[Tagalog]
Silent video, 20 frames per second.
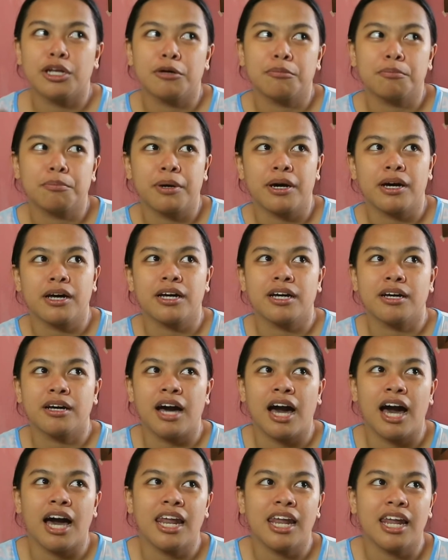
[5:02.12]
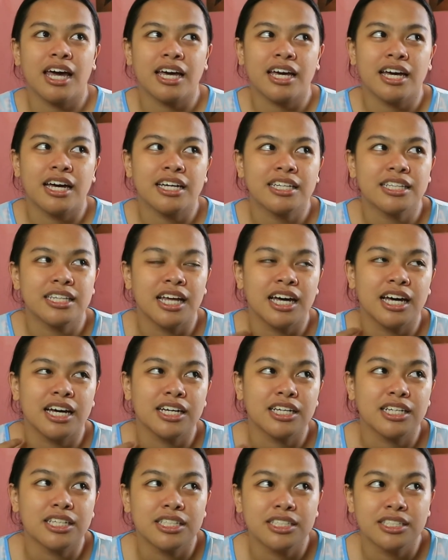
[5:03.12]
na pag-aalaga
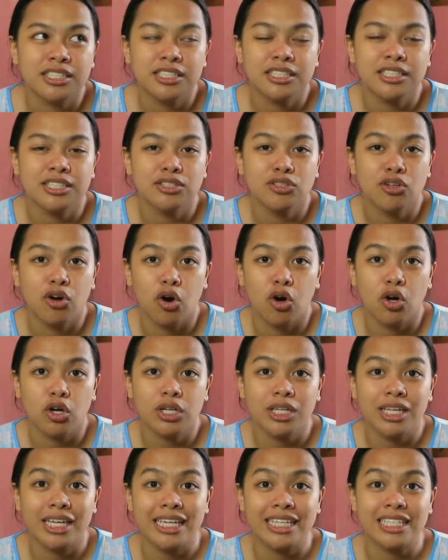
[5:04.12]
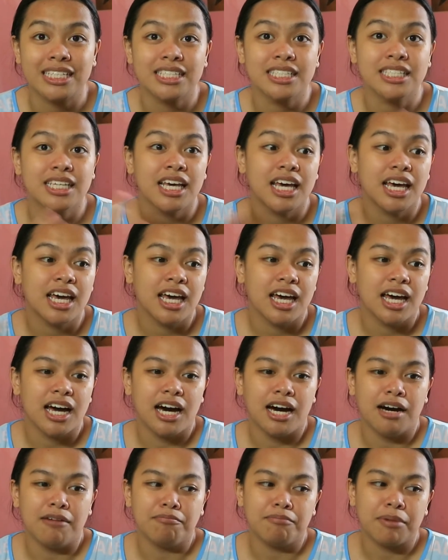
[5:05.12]
ng dog is
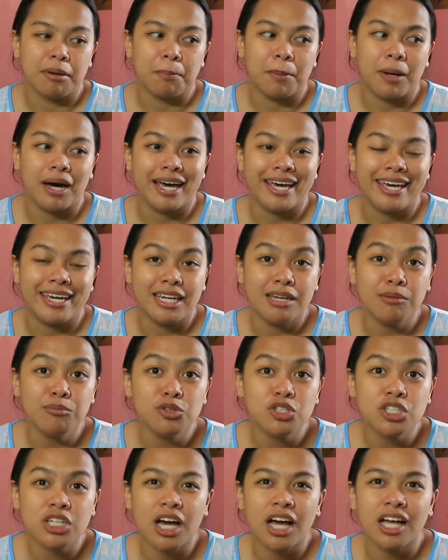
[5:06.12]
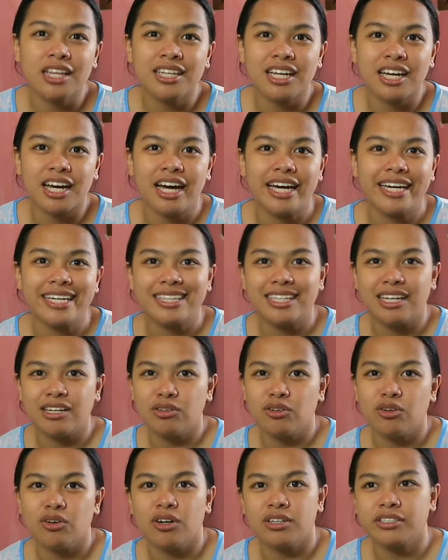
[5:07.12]
um, papakainin mo siya ng kahit
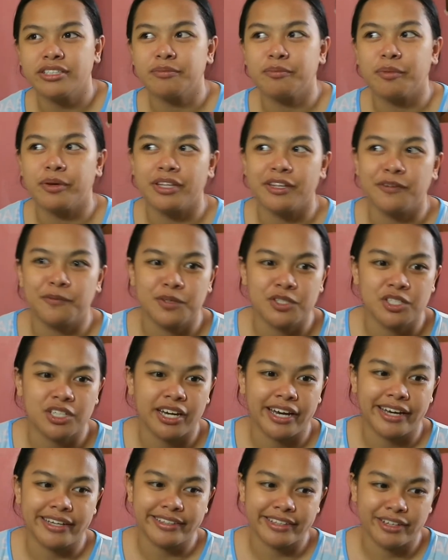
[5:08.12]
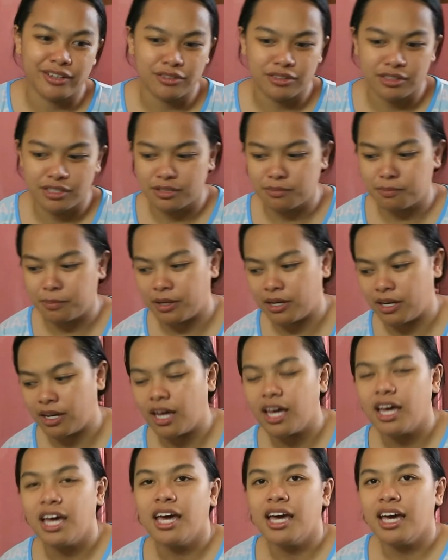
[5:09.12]
ano kasi pwede naman siya kahit ano tas
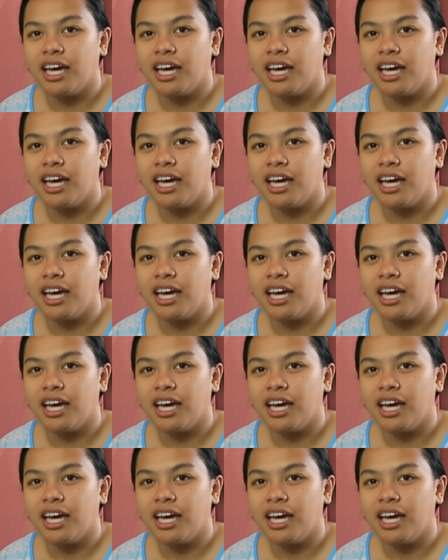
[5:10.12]
parang